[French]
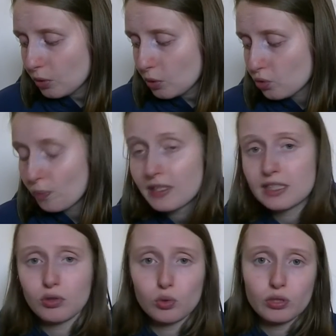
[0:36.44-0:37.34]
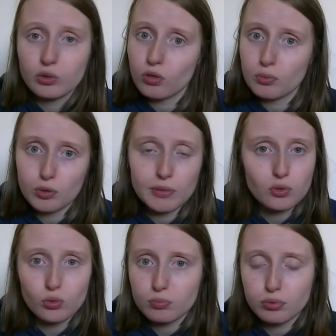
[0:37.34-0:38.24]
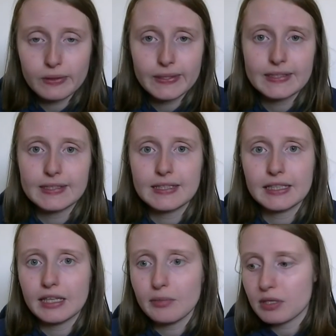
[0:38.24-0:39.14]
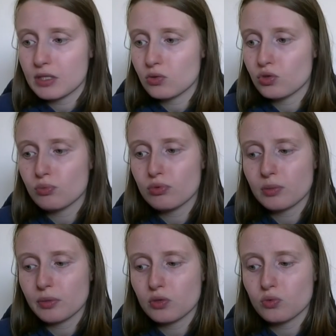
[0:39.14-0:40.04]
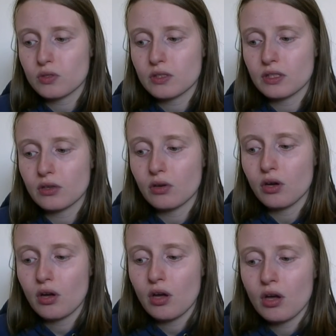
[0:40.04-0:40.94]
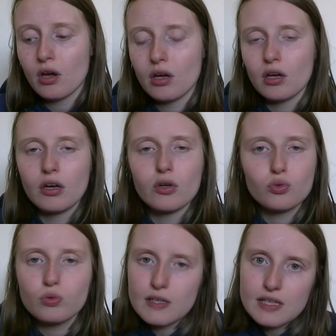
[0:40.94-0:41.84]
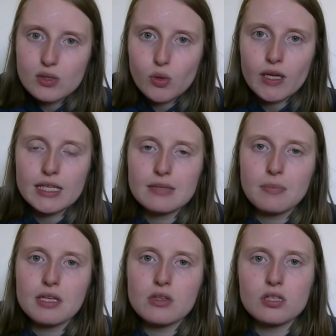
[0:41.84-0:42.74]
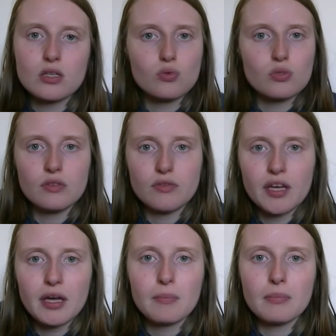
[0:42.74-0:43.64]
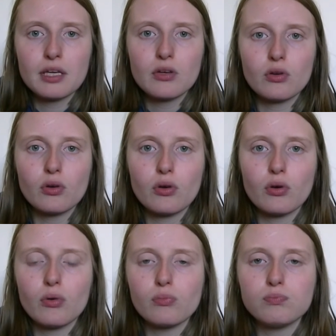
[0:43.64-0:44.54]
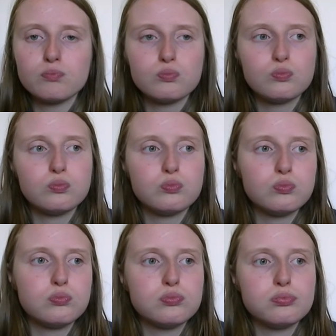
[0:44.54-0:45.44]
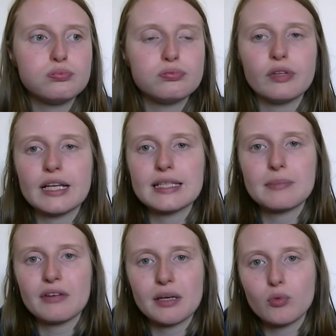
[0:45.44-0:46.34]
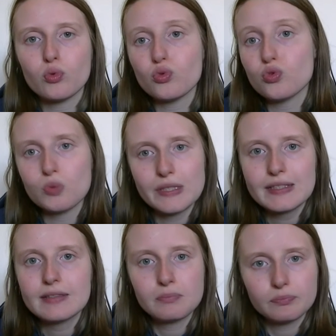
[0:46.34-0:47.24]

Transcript: de pas avoir lu les trois premiers tomes pour lire cette saga parce que j'ai plus l'impression que c'est euh, toutes des histoires qui se passent dans un univers mais que voilà c'est pas vraiment une suite